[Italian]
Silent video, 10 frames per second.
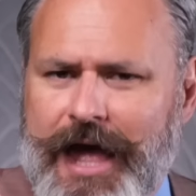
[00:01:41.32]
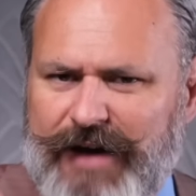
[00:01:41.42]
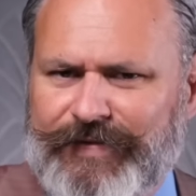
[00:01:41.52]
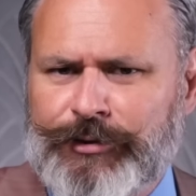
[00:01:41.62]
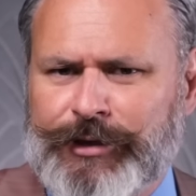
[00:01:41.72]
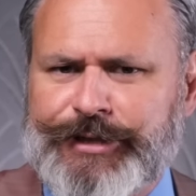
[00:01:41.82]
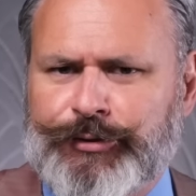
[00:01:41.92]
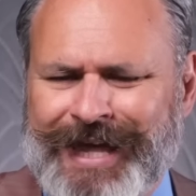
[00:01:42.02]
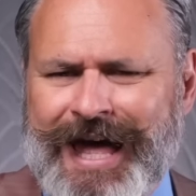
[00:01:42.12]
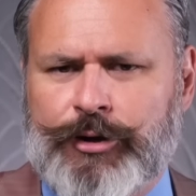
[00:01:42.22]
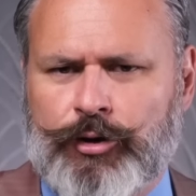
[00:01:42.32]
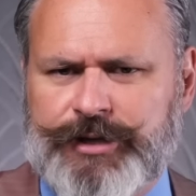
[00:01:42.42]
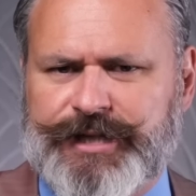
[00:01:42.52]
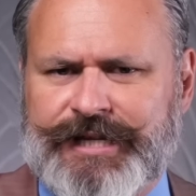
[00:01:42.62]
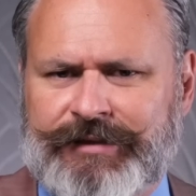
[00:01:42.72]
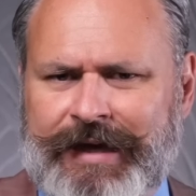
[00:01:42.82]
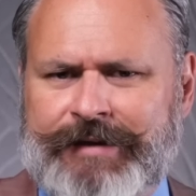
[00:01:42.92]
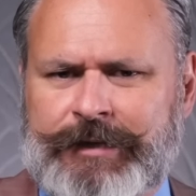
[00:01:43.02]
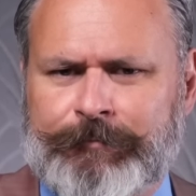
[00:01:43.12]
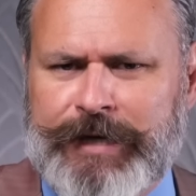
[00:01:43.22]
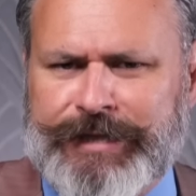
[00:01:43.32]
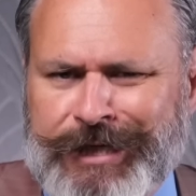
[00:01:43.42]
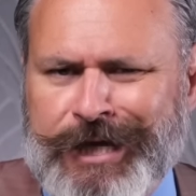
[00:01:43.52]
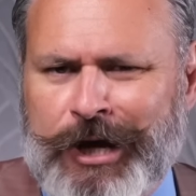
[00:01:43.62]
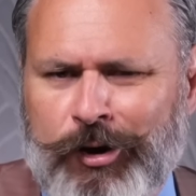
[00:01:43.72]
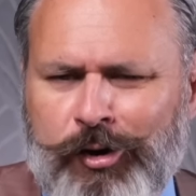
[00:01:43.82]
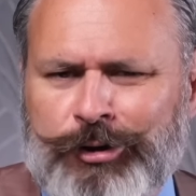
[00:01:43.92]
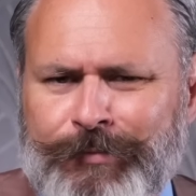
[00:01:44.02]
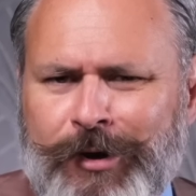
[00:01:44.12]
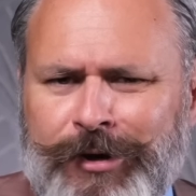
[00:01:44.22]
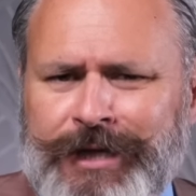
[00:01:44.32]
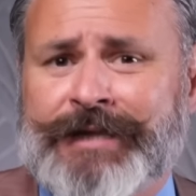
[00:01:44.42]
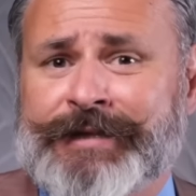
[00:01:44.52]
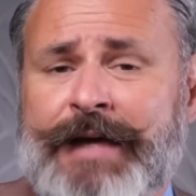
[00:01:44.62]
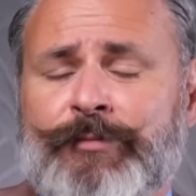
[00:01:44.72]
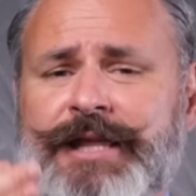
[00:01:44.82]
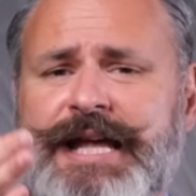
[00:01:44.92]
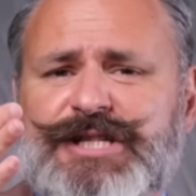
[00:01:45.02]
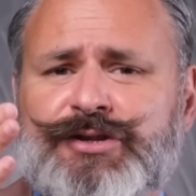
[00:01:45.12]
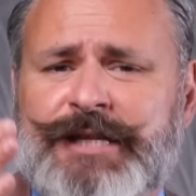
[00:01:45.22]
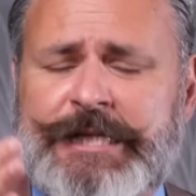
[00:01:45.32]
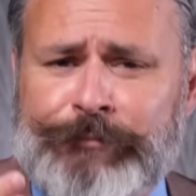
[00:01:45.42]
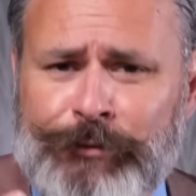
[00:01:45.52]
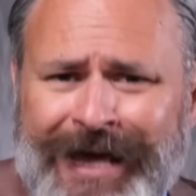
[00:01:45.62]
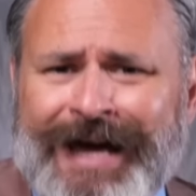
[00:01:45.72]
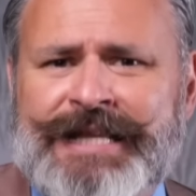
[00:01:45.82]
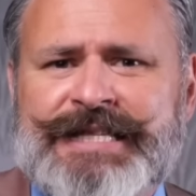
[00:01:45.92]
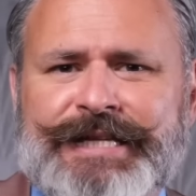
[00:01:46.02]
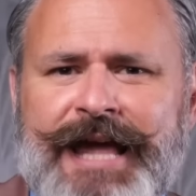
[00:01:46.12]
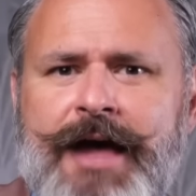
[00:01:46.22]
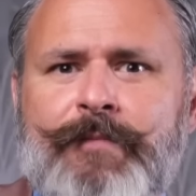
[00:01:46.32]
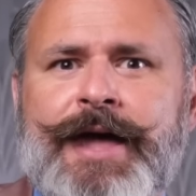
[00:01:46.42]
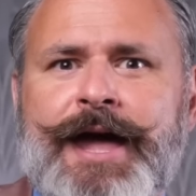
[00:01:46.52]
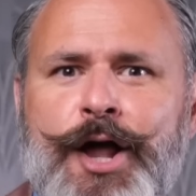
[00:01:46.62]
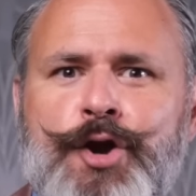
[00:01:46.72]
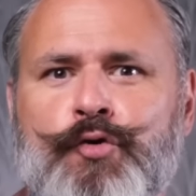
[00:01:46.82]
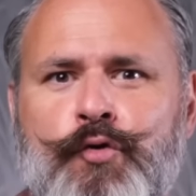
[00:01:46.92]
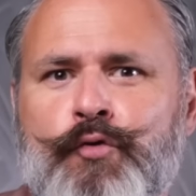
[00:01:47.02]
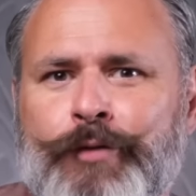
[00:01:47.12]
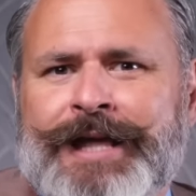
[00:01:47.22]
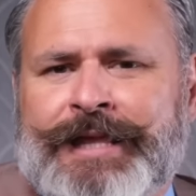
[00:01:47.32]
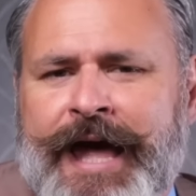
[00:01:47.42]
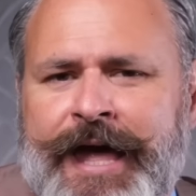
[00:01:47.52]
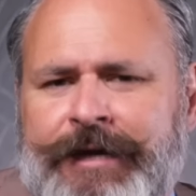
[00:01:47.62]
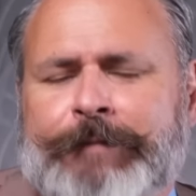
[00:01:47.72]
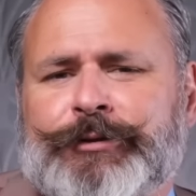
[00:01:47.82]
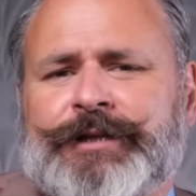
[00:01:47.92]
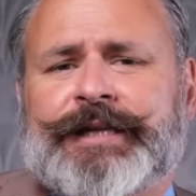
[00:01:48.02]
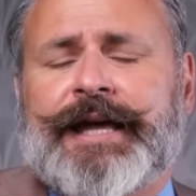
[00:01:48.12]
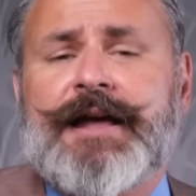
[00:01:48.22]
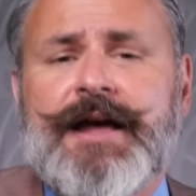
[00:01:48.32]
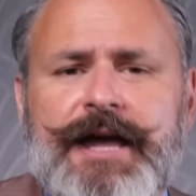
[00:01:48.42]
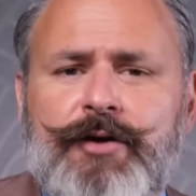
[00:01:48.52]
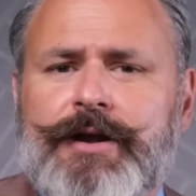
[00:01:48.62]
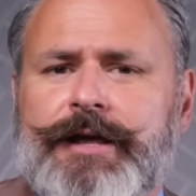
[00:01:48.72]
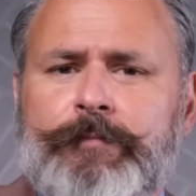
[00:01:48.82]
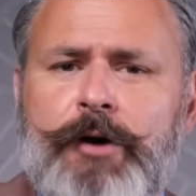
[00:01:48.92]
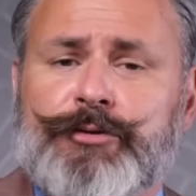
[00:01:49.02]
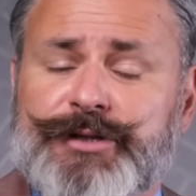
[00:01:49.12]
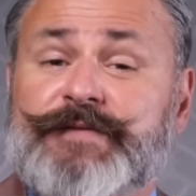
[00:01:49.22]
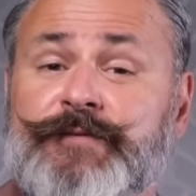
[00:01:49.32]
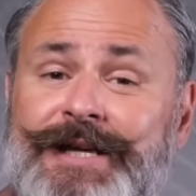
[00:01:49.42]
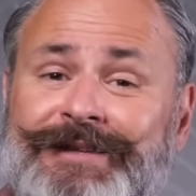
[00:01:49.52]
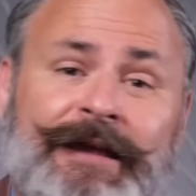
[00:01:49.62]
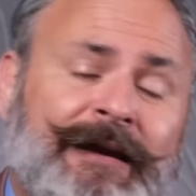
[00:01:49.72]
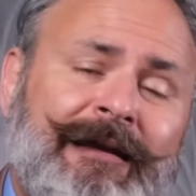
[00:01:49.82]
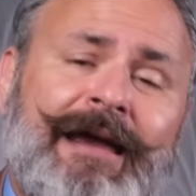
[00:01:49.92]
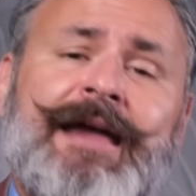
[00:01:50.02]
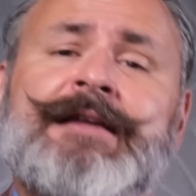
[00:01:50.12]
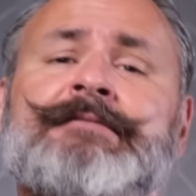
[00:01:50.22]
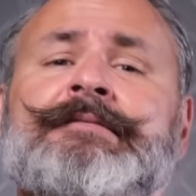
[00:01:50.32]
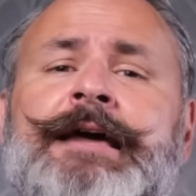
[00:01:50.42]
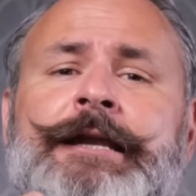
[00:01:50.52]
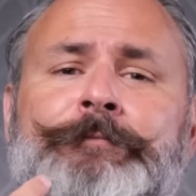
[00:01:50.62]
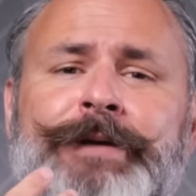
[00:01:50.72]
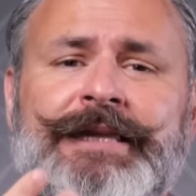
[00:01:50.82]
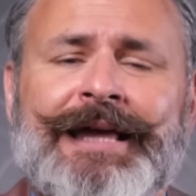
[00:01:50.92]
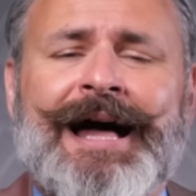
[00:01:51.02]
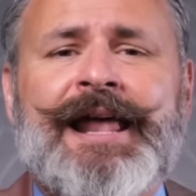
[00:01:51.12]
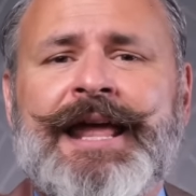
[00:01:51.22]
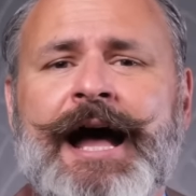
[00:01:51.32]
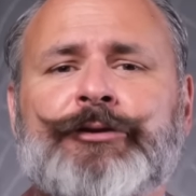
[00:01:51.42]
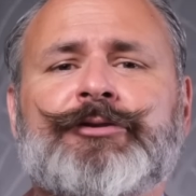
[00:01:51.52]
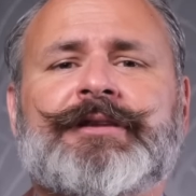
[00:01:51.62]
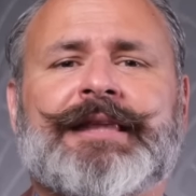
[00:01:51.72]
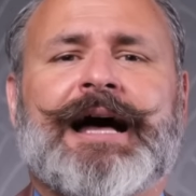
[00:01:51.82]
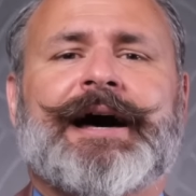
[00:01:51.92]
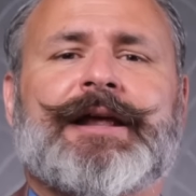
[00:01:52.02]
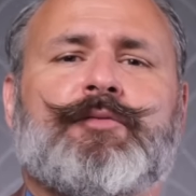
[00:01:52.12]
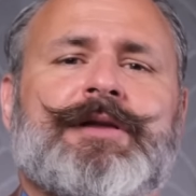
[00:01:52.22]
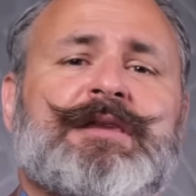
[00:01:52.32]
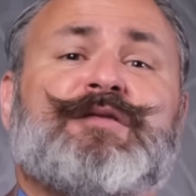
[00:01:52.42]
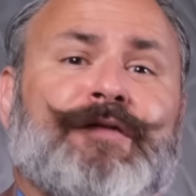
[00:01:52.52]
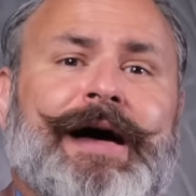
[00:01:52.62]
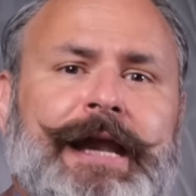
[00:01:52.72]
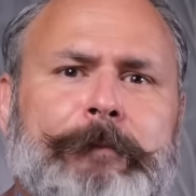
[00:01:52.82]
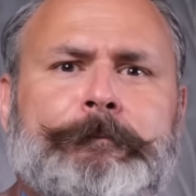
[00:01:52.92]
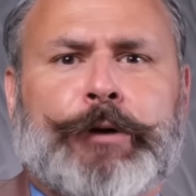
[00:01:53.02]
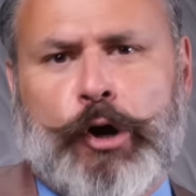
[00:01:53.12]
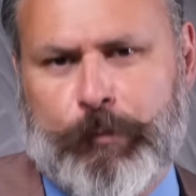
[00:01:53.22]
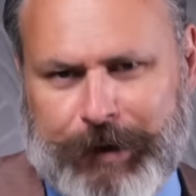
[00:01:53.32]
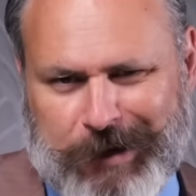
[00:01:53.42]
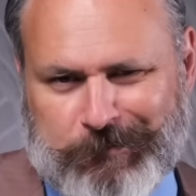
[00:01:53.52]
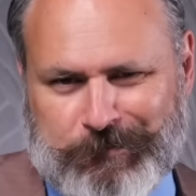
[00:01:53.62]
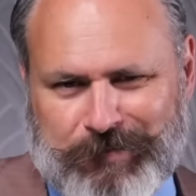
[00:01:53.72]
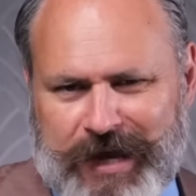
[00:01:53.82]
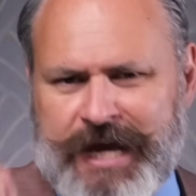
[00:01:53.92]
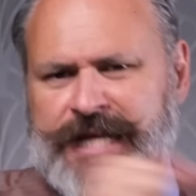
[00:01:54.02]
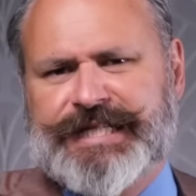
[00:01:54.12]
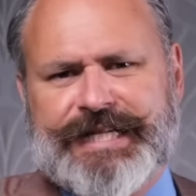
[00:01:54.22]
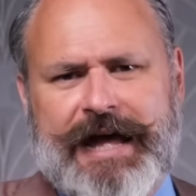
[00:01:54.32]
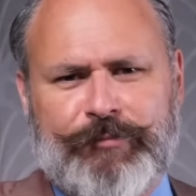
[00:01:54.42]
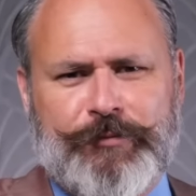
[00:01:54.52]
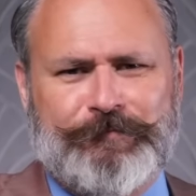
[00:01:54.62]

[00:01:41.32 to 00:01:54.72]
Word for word: Avendo adesso chiaro cosa si intende per stile old money, andiamo adesso ad esplorare insieme alcune idee che potrete in qualche modo, se volete, reinterpretare adottare, quindi fare proprie. Iniziamo.